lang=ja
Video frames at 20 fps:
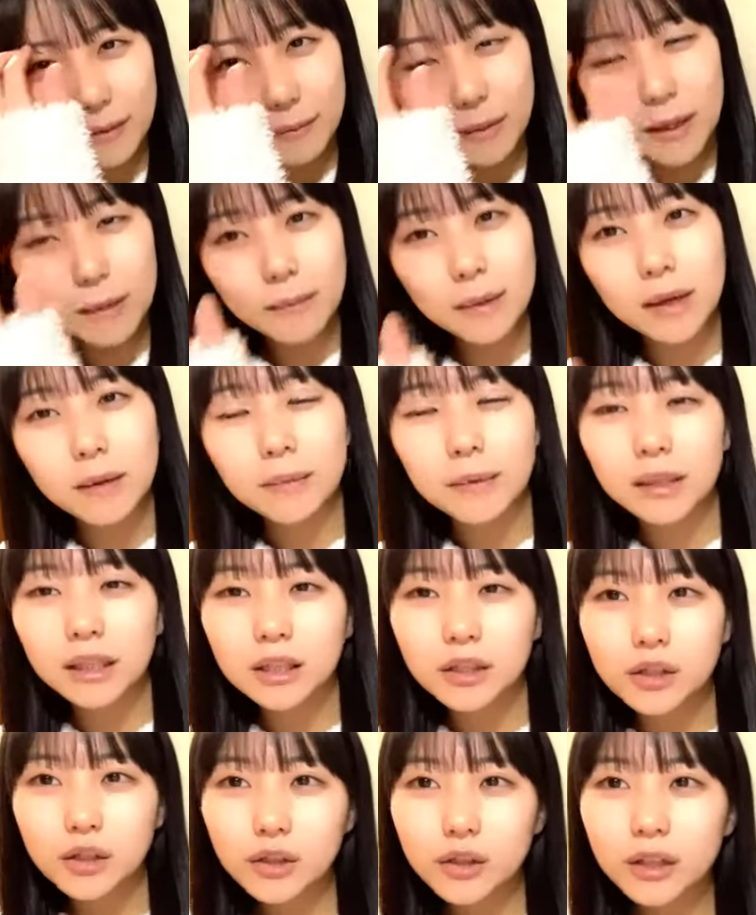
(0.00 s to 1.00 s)
まあまあま
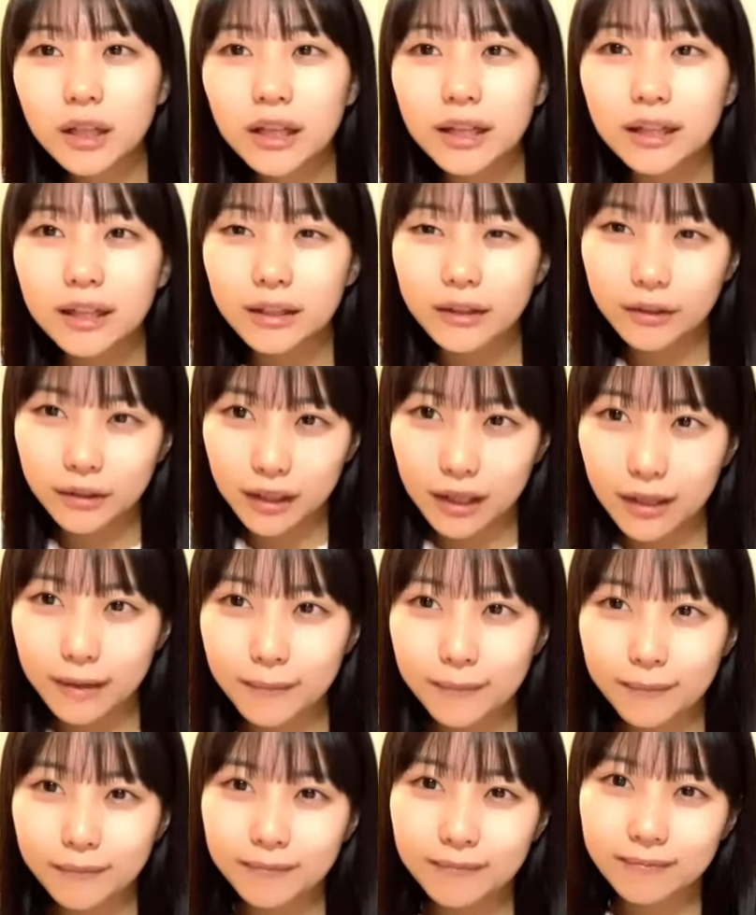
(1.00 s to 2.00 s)
だ10代なので
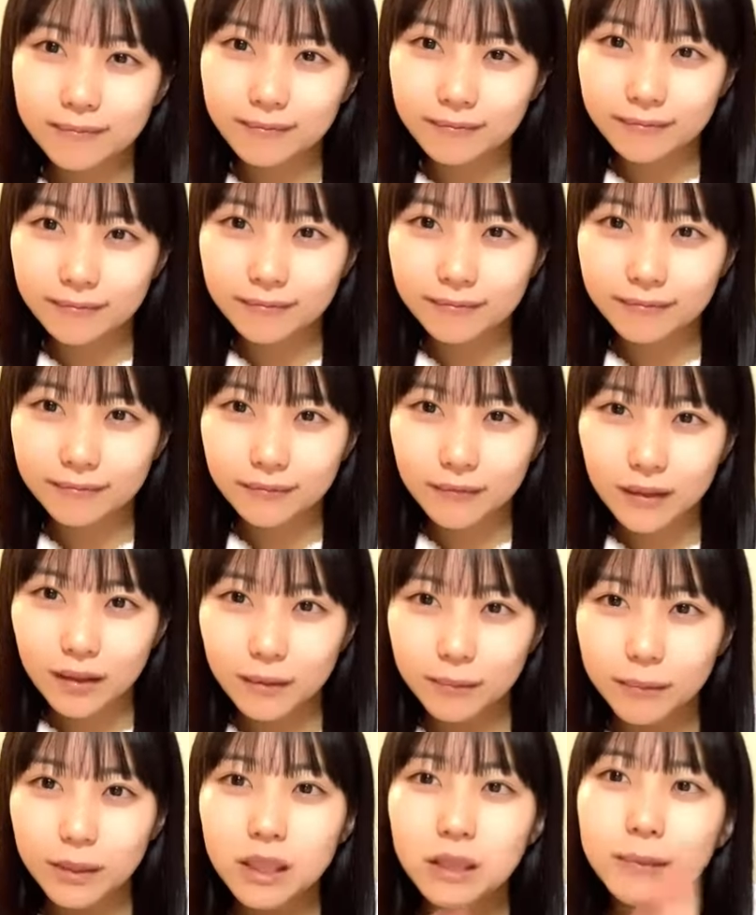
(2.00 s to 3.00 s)

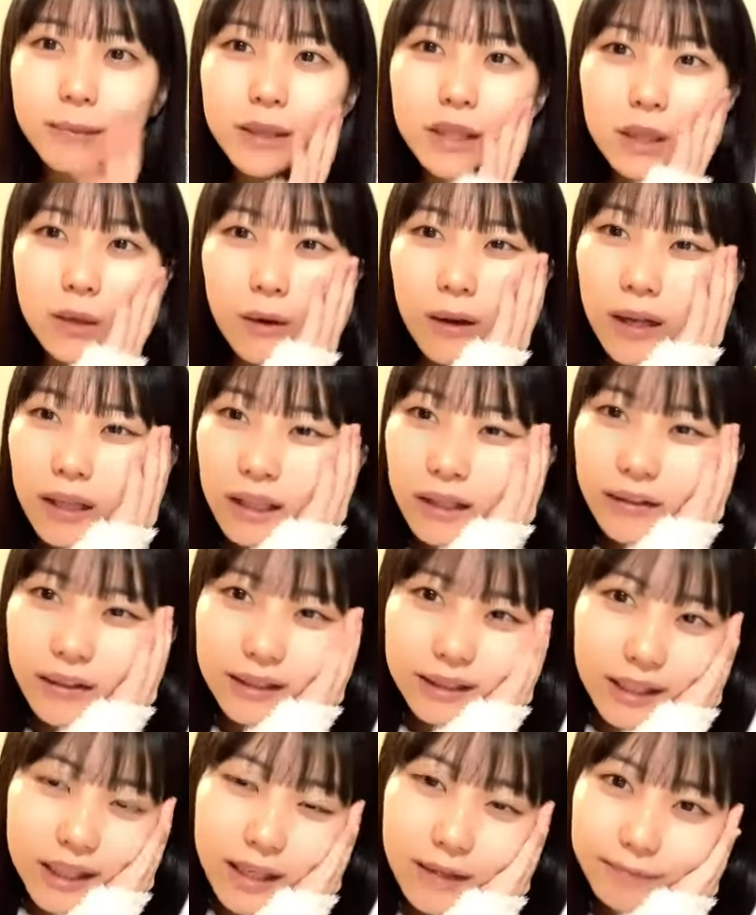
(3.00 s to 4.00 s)
ピチピチお肌
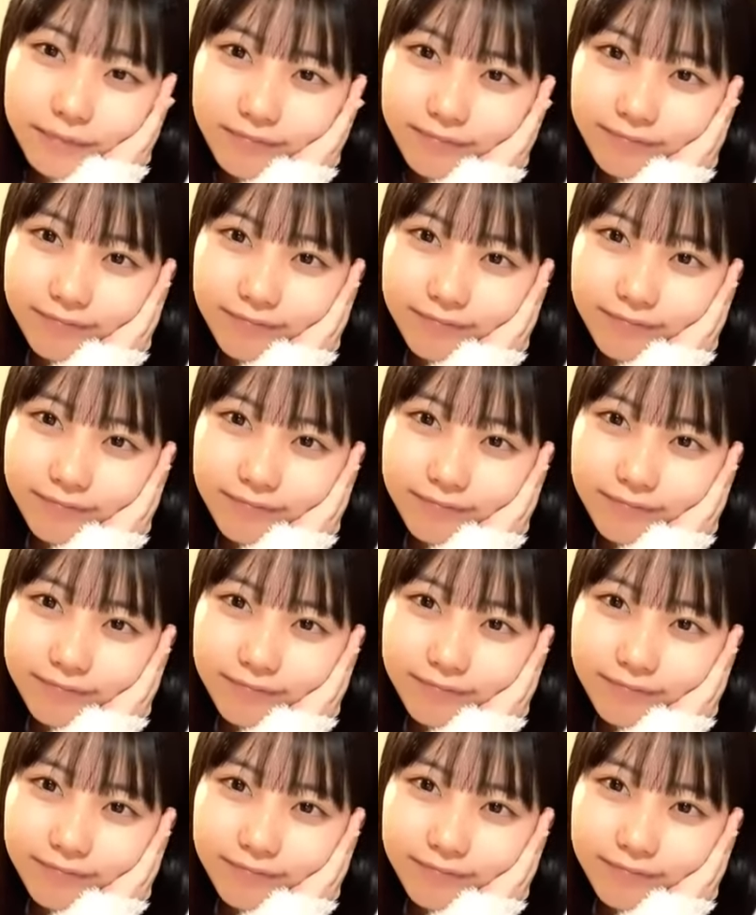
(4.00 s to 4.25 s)
はさ